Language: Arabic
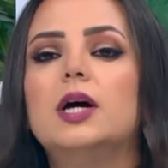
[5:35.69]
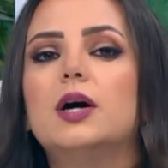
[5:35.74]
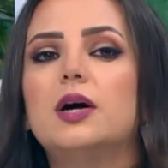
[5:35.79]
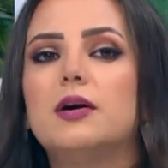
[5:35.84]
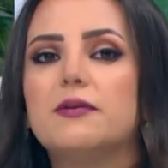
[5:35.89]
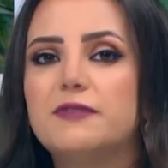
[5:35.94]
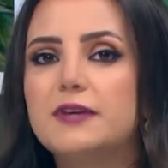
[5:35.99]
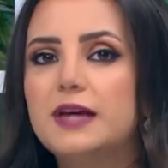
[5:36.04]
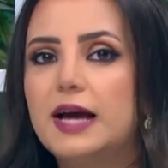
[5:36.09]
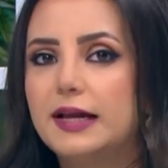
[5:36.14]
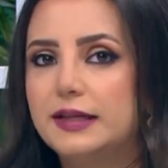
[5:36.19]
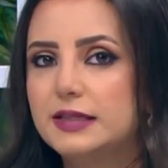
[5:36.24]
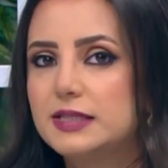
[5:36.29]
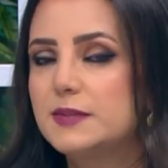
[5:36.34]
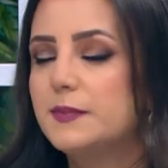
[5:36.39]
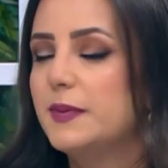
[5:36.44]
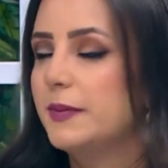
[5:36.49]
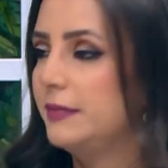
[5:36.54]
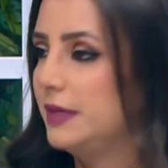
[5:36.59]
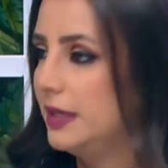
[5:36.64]
آه، فيها
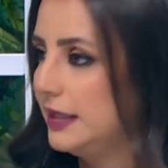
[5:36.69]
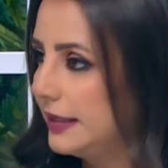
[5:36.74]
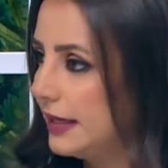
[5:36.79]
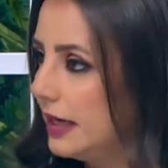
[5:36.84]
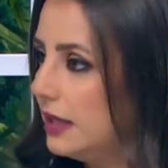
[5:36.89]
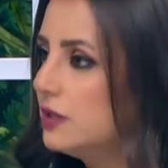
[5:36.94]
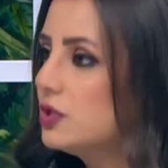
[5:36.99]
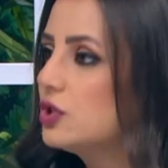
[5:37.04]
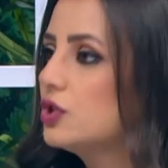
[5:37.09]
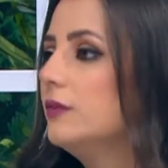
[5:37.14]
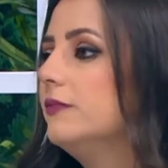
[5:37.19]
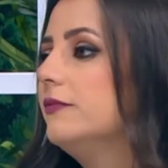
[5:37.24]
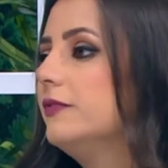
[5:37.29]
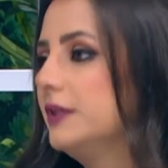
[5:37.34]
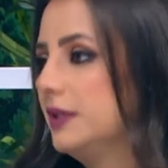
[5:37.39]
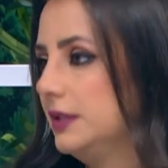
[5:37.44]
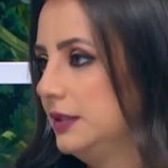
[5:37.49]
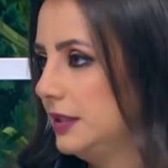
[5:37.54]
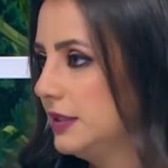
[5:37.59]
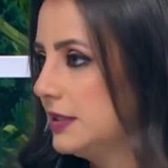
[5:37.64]
نسبة من الكالسيوم في
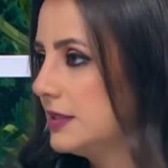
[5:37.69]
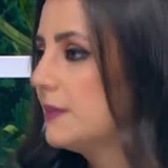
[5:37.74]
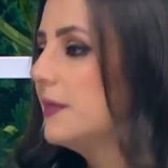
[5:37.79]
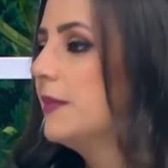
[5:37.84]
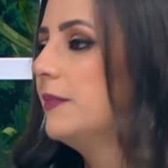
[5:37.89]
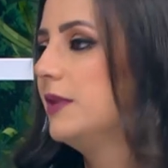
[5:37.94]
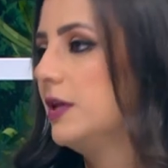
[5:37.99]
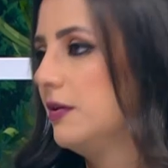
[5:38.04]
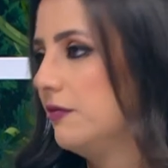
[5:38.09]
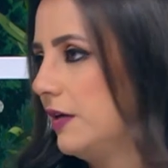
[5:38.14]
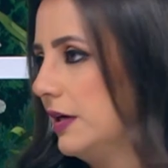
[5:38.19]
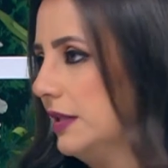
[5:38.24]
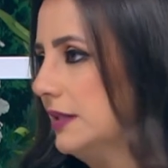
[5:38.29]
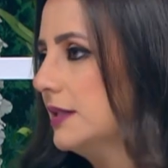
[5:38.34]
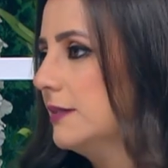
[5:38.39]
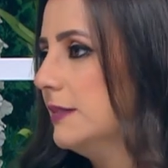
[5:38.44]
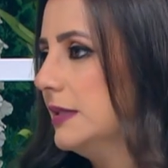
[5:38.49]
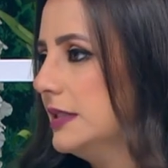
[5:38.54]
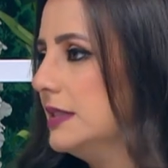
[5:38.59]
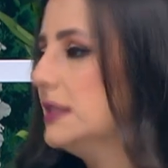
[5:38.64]
عنا نسبة من
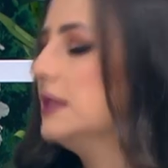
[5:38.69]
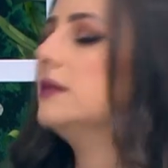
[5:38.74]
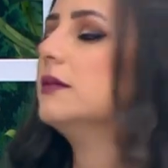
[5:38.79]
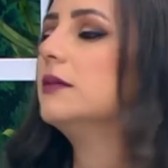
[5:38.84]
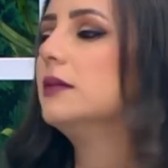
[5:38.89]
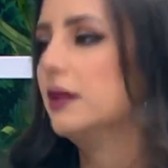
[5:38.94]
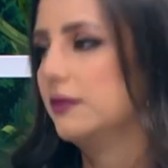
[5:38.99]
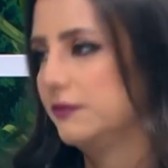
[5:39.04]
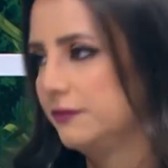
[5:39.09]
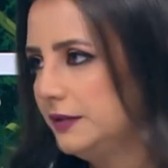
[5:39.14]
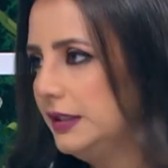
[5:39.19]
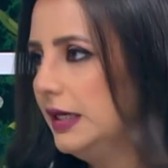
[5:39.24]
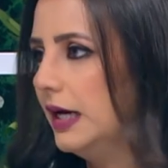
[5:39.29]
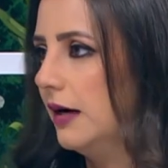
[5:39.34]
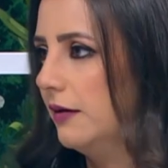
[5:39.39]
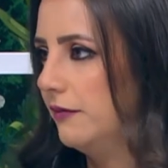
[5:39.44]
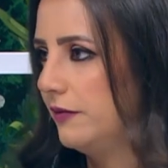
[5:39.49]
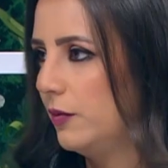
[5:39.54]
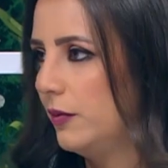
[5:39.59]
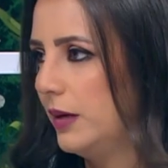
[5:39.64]
الفيتامين دي لا
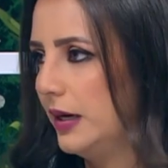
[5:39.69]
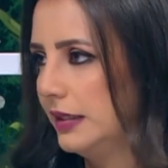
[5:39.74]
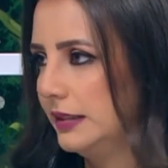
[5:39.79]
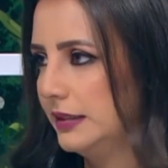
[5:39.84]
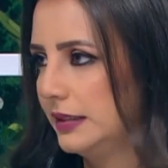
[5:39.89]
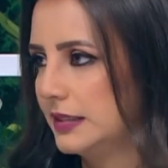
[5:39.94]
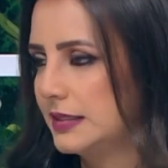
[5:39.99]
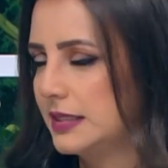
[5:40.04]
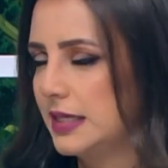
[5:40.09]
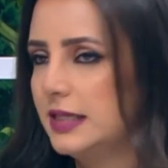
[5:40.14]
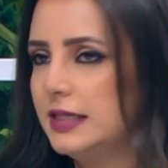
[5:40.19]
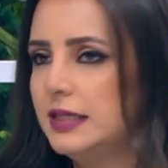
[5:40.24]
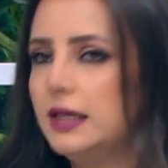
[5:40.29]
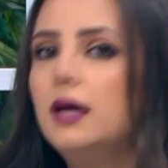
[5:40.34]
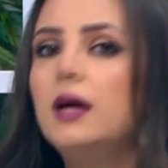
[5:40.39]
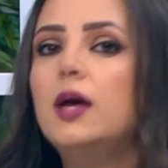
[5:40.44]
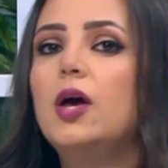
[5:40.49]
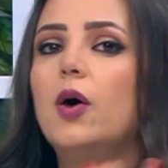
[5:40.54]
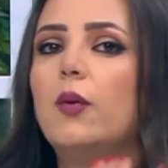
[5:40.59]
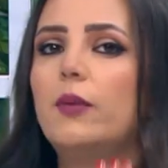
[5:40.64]
فيها فوائد فيها غذائية
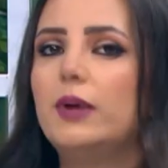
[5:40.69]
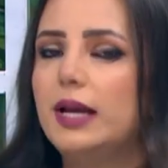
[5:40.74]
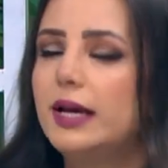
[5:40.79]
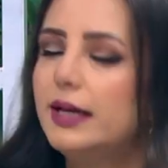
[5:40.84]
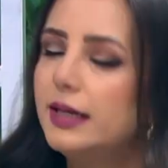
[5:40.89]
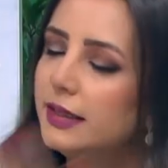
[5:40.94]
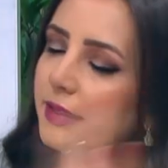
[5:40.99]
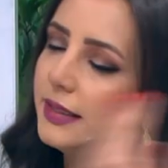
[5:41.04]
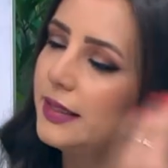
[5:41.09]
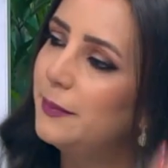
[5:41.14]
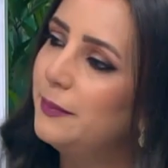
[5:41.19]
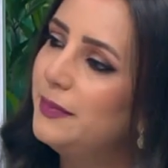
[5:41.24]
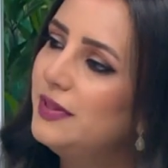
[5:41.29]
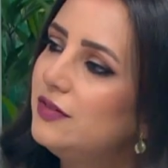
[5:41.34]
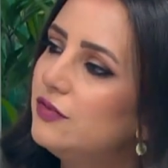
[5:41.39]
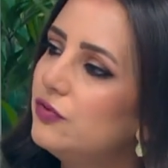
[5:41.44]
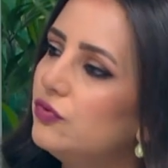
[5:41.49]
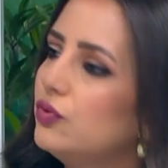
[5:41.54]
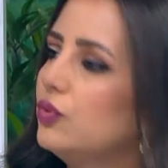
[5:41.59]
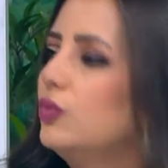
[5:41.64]
ولكن كمية
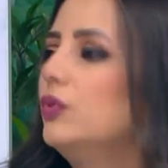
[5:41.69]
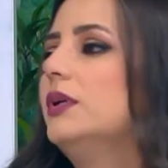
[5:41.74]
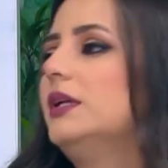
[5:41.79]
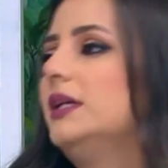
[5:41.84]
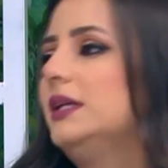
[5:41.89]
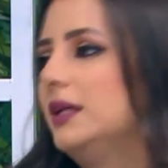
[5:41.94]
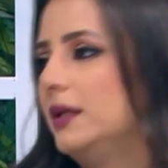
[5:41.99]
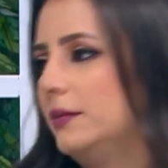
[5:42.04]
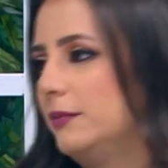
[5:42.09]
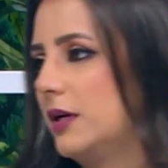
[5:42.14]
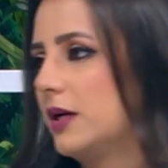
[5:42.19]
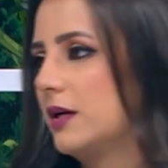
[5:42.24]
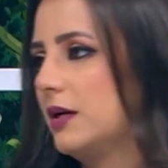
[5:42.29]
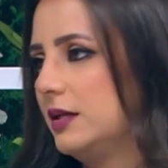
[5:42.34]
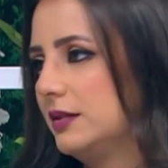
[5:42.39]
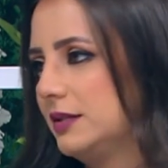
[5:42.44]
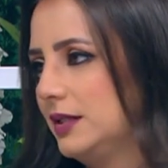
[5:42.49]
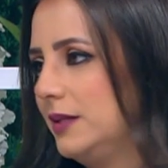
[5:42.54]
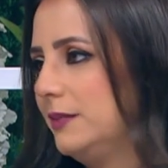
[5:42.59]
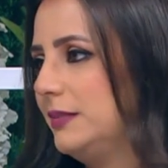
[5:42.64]
الدهون هي
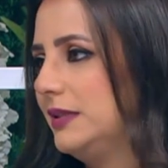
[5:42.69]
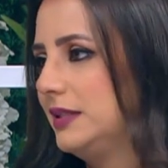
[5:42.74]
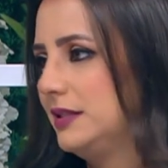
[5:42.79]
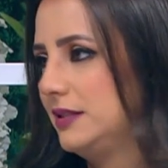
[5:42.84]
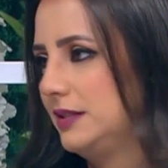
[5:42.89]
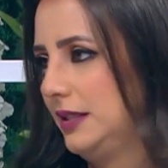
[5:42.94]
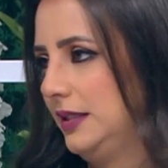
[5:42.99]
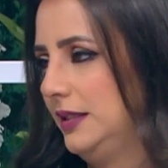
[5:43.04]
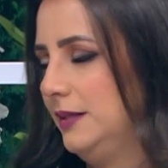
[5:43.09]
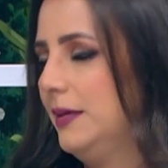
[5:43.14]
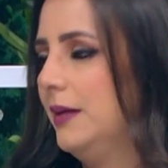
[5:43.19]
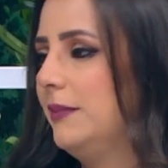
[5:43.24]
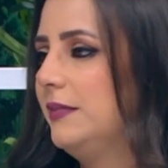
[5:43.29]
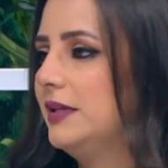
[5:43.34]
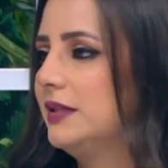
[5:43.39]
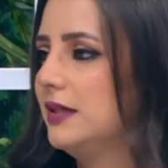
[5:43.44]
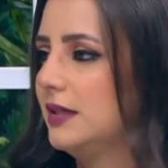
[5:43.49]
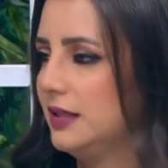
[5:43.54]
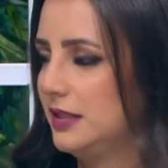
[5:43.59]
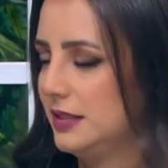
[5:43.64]
المرات اللي بت يعني ما
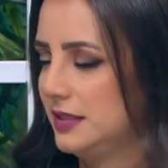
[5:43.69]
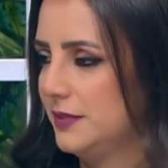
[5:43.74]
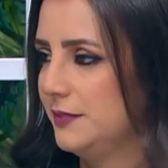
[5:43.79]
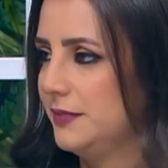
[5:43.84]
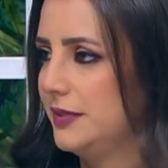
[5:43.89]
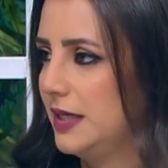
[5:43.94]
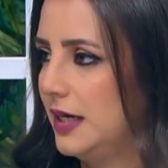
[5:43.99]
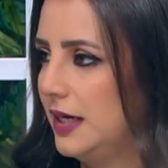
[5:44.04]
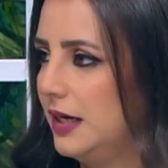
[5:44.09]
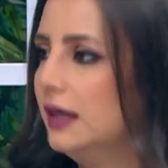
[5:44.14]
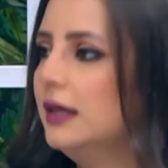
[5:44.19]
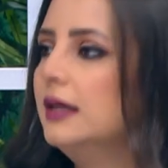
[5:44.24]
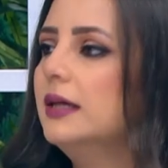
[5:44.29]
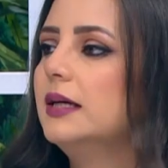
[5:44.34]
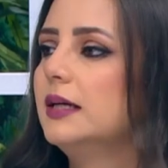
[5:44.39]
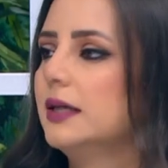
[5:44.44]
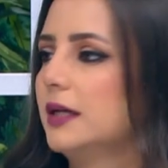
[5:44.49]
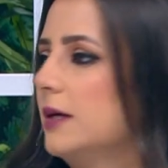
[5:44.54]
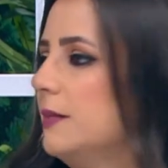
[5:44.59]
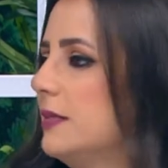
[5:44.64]
بنقدر نعتبرها
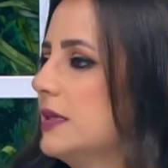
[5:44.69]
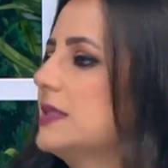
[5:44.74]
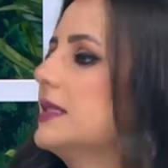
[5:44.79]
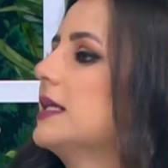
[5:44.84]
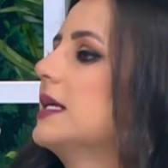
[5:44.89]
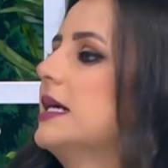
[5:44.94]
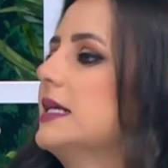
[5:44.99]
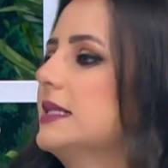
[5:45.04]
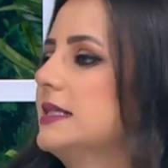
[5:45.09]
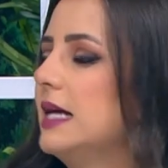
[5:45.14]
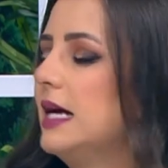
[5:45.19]
كمصدر أوكي.